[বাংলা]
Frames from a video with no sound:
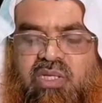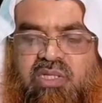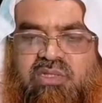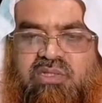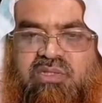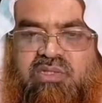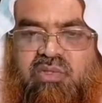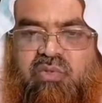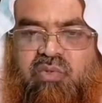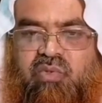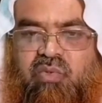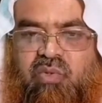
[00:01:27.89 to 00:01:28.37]

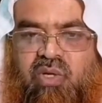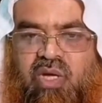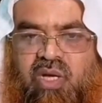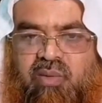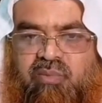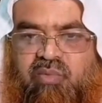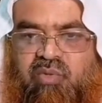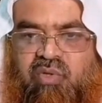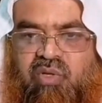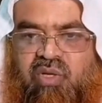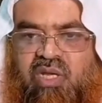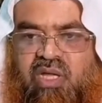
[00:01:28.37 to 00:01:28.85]
যেগুলো
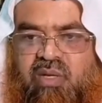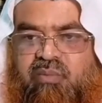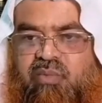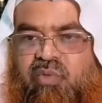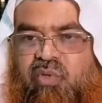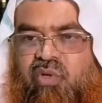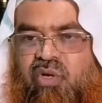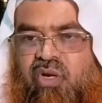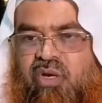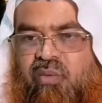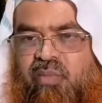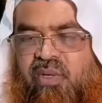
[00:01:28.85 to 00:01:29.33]
আবদুল্লাহ
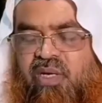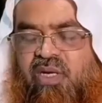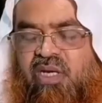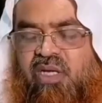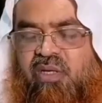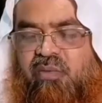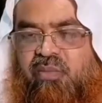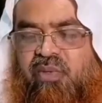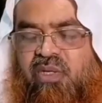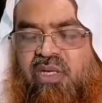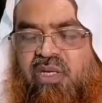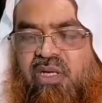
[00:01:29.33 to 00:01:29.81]
আব্দুর রহমান
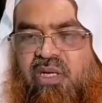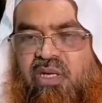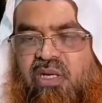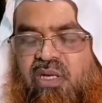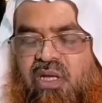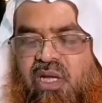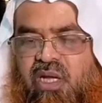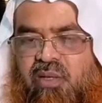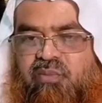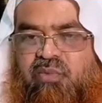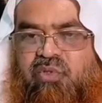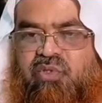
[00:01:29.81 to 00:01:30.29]
রাখবেন
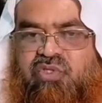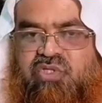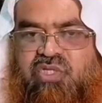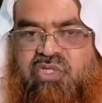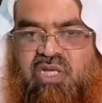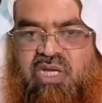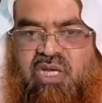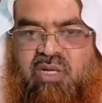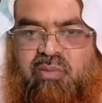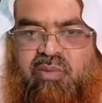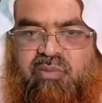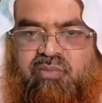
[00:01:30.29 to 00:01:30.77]
আব্দুল
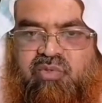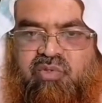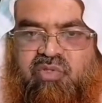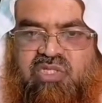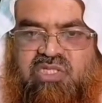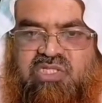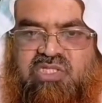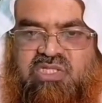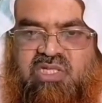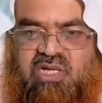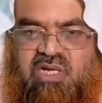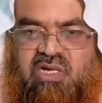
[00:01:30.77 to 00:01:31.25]
সালাম আব্দুর
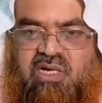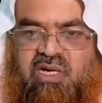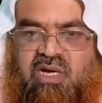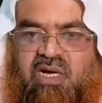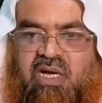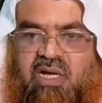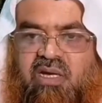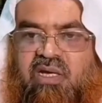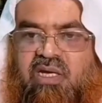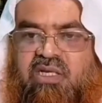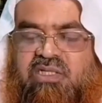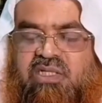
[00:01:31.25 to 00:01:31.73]
রাজাক
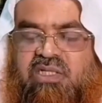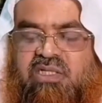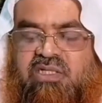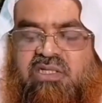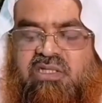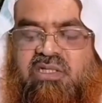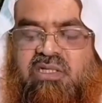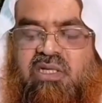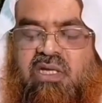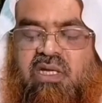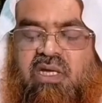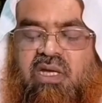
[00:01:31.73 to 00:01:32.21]
আল্লাহর সাথে
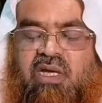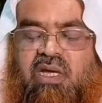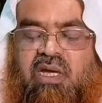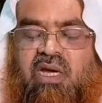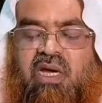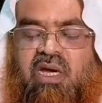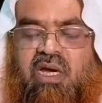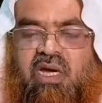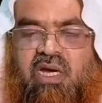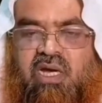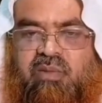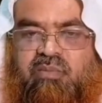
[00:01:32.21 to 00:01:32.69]

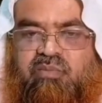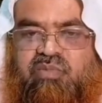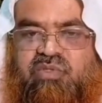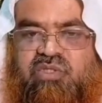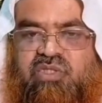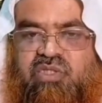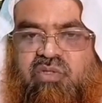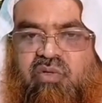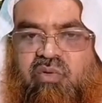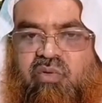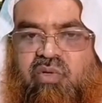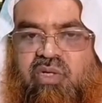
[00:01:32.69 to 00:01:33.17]
আব্দ
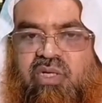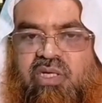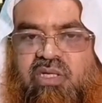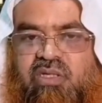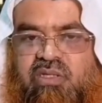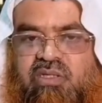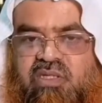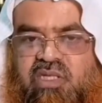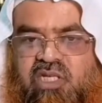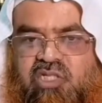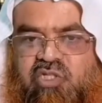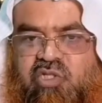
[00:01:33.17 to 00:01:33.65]
করে
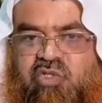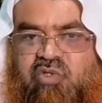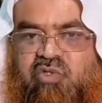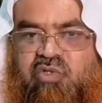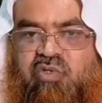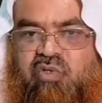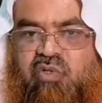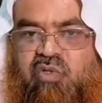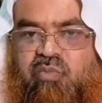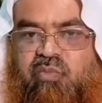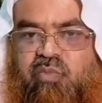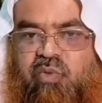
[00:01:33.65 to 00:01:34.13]
দাসত্ব
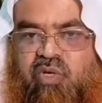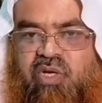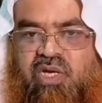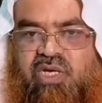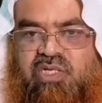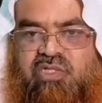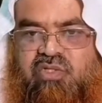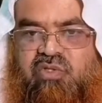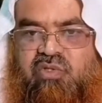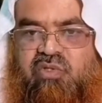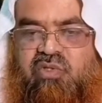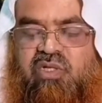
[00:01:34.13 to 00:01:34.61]

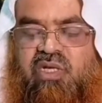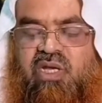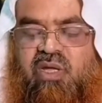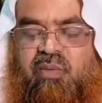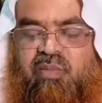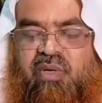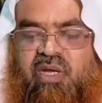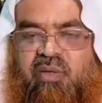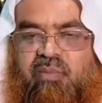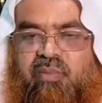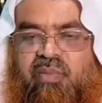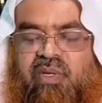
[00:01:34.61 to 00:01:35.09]
প্রকাশক নাম
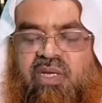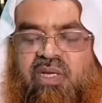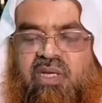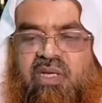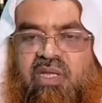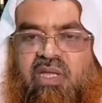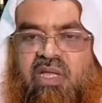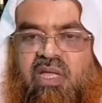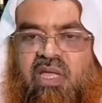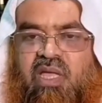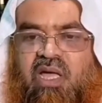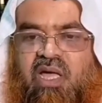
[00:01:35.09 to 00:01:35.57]
রাখবেন
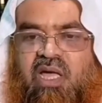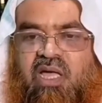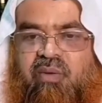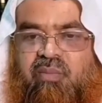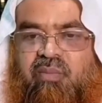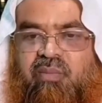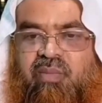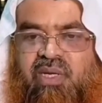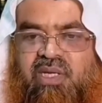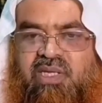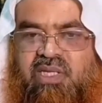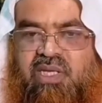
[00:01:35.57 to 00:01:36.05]
আর
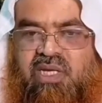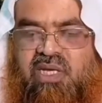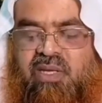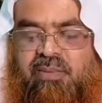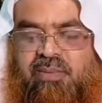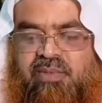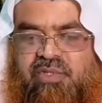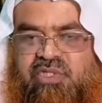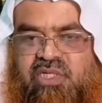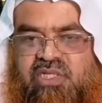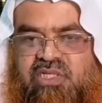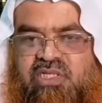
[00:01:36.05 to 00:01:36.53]
মেয়েদের
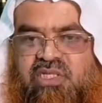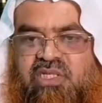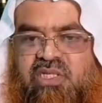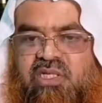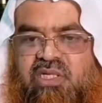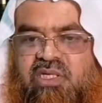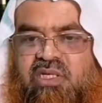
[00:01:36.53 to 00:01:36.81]
নামের সাথে